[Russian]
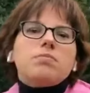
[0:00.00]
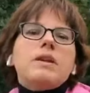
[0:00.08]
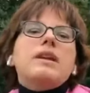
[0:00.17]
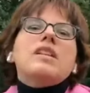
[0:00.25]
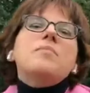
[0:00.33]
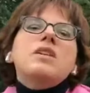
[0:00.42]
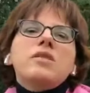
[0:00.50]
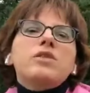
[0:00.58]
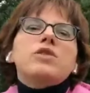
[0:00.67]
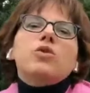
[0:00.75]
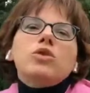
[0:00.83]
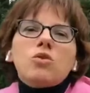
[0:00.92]
рекламировать
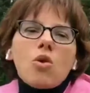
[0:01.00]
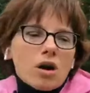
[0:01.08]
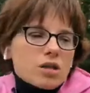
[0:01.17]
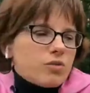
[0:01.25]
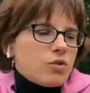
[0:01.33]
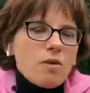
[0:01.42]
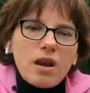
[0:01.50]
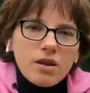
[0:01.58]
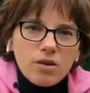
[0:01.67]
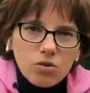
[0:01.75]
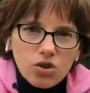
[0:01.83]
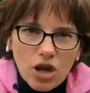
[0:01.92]
свой теруар, свою
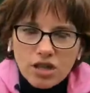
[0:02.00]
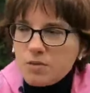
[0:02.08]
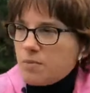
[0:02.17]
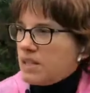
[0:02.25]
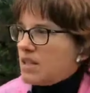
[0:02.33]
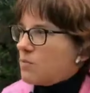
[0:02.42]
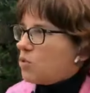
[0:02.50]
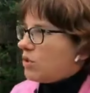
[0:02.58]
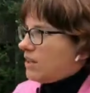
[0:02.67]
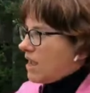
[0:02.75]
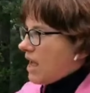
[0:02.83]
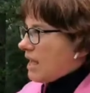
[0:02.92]
маленькую часть. Поэтому
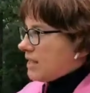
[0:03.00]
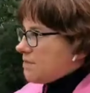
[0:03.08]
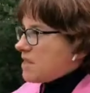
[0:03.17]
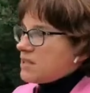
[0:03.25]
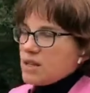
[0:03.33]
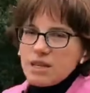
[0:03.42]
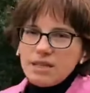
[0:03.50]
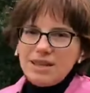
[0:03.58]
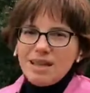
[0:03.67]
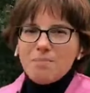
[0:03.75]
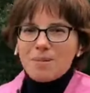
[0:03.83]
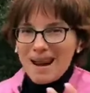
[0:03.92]
для местных
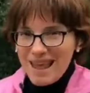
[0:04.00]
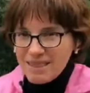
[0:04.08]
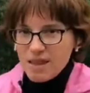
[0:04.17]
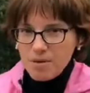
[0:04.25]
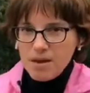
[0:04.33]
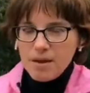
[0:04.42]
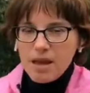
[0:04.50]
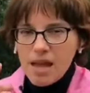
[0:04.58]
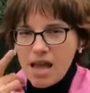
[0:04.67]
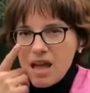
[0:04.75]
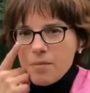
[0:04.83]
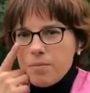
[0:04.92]
крестьян брендами
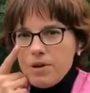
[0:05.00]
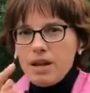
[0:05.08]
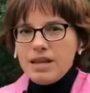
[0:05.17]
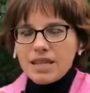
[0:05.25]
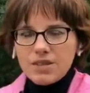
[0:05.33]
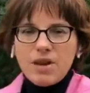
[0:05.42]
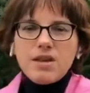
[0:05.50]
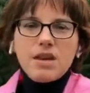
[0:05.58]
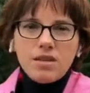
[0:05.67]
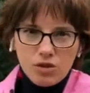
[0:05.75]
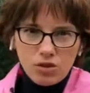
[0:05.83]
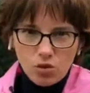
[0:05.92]
были названия их
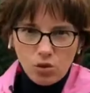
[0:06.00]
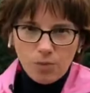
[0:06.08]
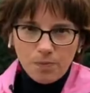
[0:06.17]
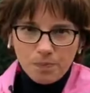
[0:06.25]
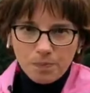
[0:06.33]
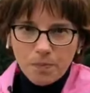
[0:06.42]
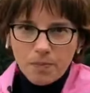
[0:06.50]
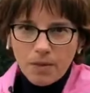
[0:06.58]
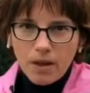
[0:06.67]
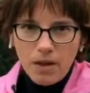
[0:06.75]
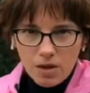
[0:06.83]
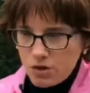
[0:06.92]
не все,
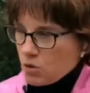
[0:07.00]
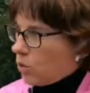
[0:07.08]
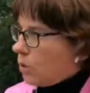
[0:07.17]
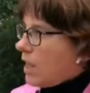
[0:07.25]
их сел.